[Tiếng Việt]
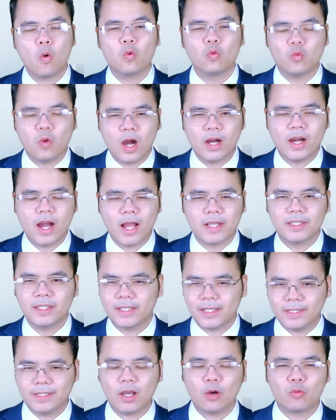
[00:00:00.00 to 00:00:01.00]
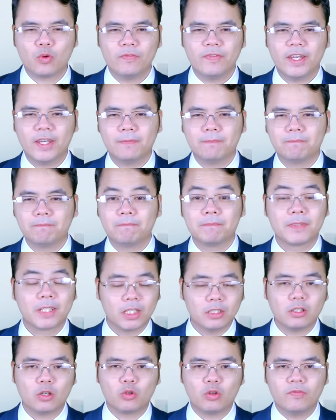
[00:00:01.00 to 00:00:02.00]
Quang Hải xin kính chào quý vị.
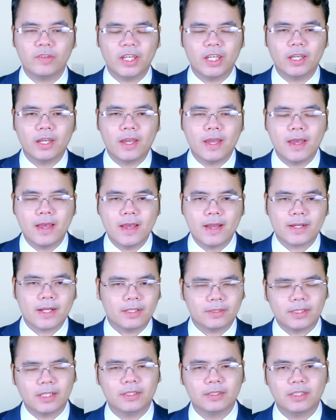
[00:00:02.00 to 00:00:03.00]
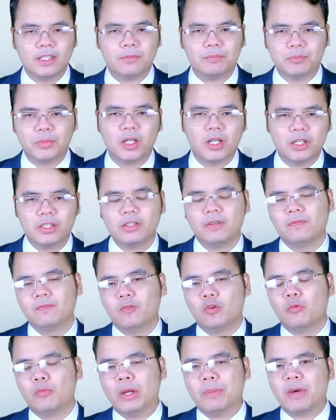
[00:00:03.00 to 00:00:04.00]
Kính thưa quý vị, các tình tiết mới trong
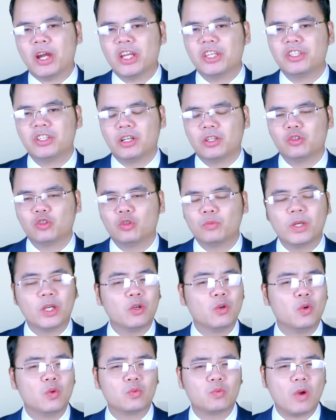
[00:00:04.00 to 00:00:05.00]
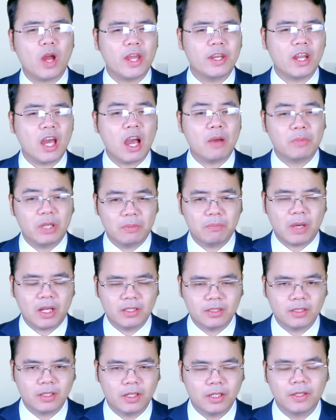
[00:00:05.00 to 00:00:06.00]
vụ máy bay chở tù binh Ukraine bị
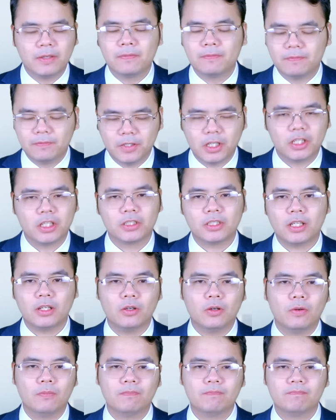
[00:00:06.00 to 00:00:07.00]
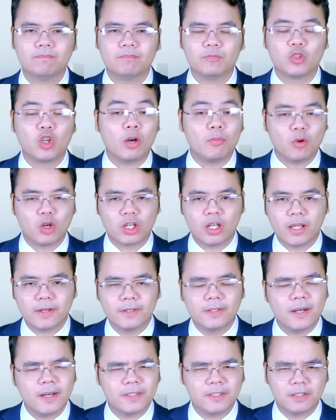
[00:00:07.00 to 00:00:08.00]
bắn rơi vừa được tiết lộ. Nó một lần
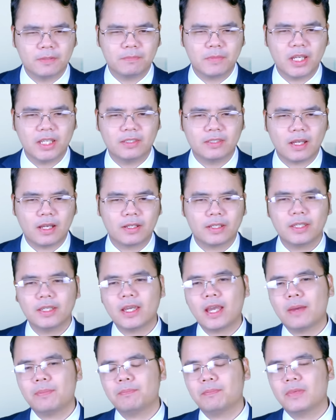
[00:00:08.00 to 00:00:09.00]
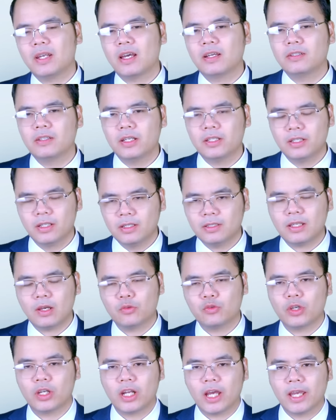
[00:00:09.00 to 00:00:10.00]
nữa chứng minh rằng Kiev là người đứng sau
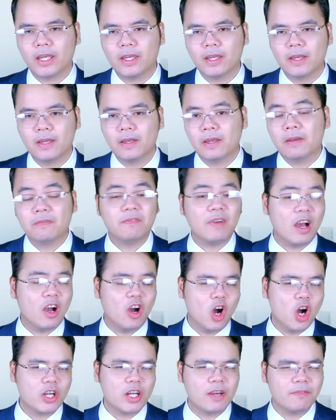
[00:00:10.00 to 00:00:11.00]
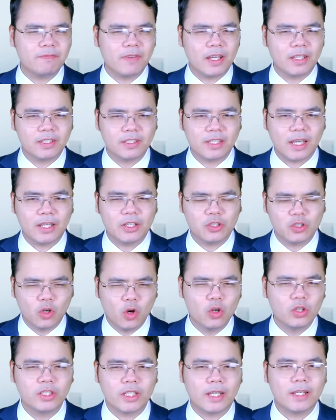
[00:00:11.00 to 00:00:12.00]
chuyện này và họ đang phải chạy
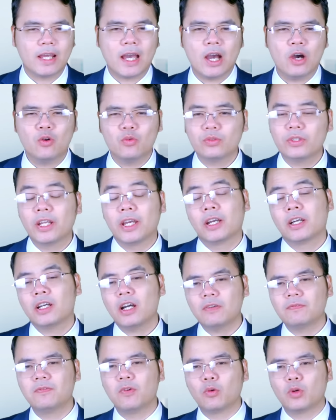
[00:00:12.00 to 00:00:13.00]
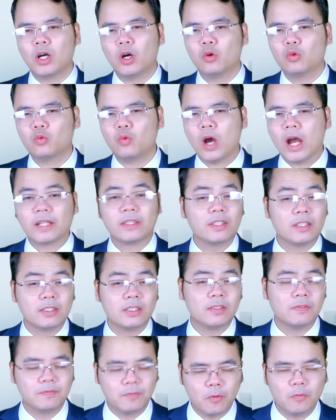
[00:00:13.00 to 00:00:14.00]
đôn chạy đáo để khắc phục hậu quả từ
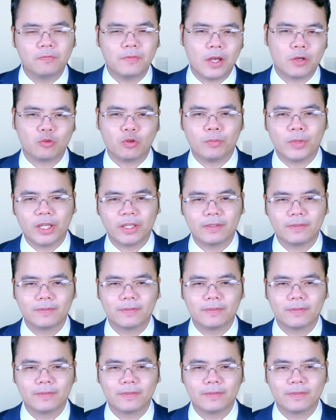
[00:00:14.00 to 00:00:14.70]
sự vụng về của mình.